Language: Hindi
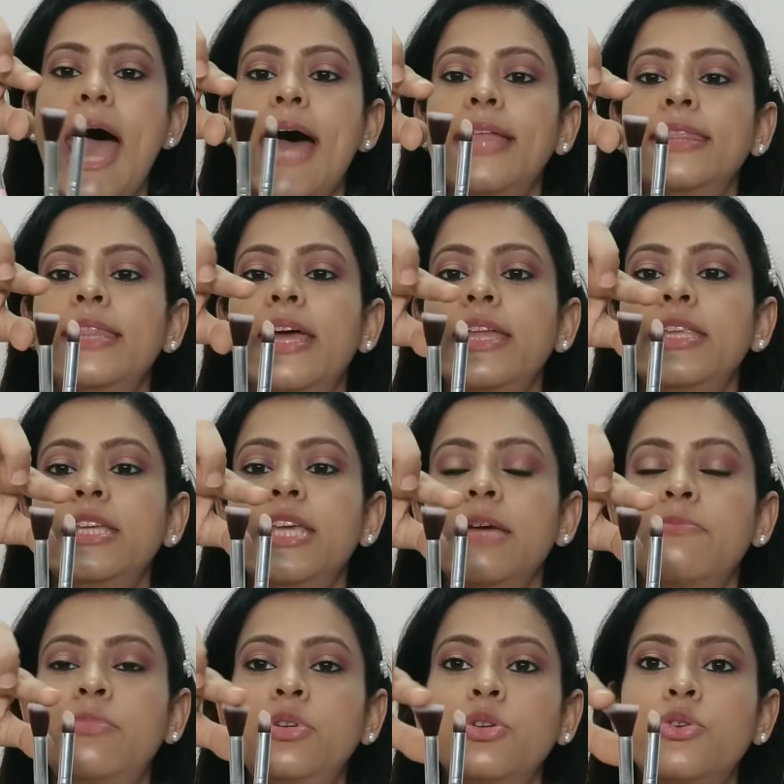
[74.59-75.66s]
एंड देन
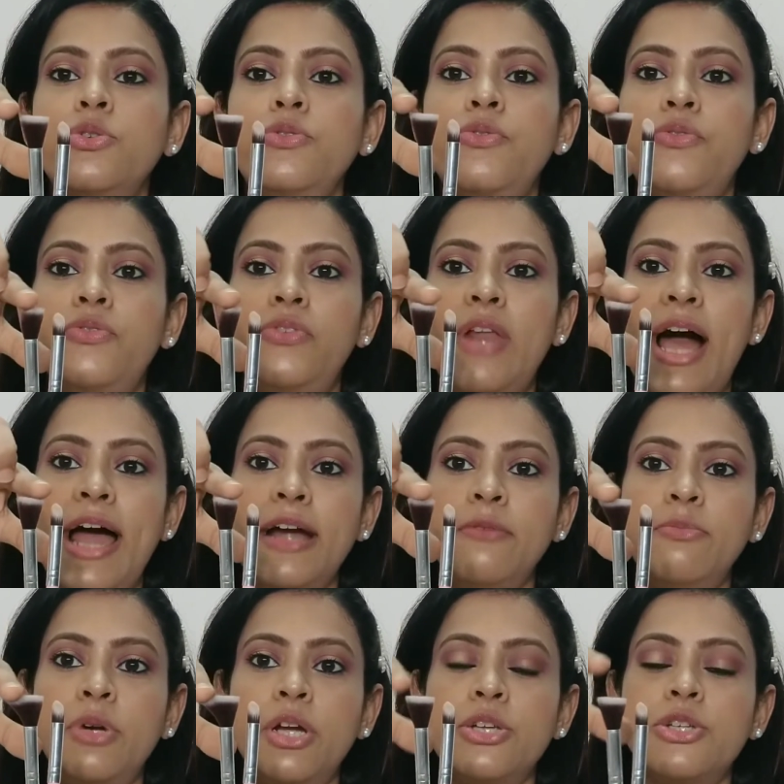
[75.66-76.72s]
ये बिल्कुल फ्लैट
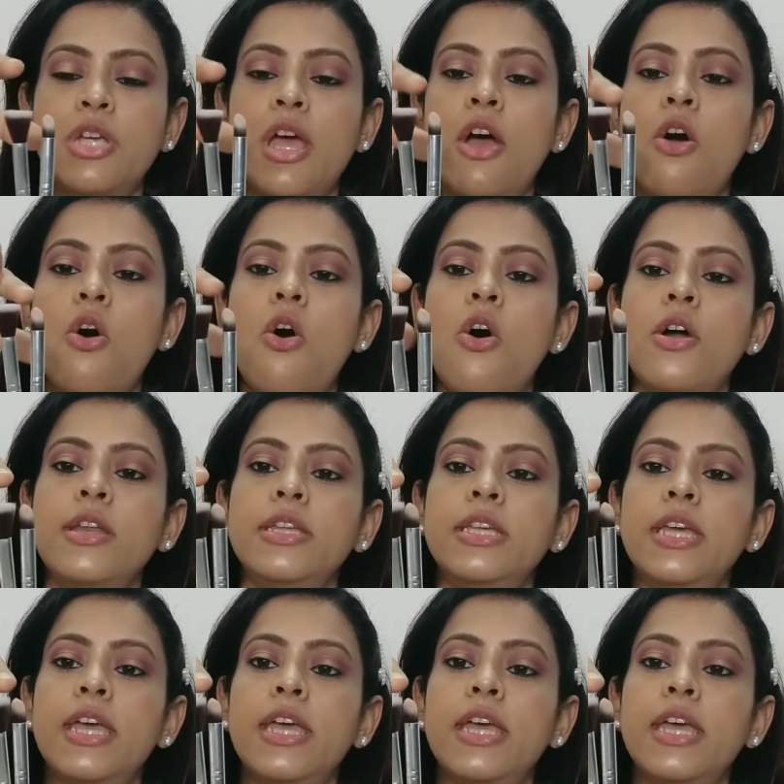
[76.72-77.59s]
ब्रश है और